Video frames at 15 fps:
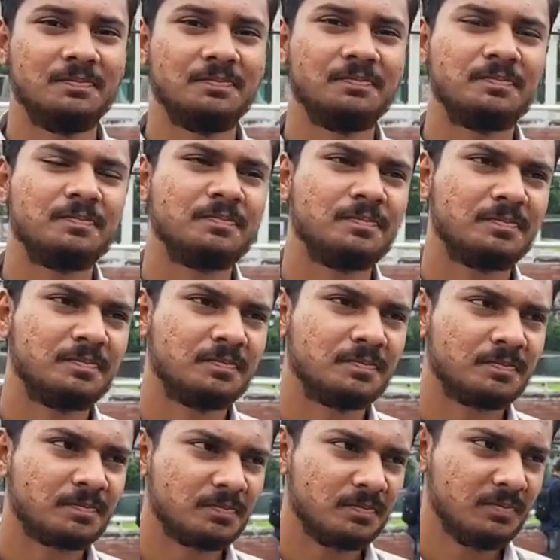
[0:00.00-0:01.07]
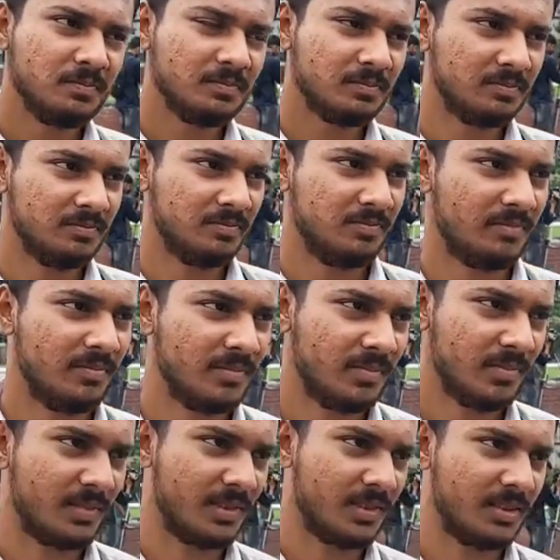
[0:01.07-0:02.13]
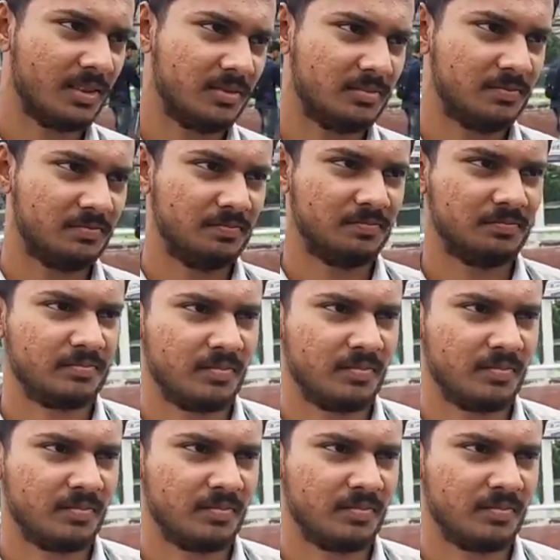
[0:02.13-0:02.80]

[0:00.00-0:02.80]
সাকিব ঢাকাতে থাকলে ভালো হতো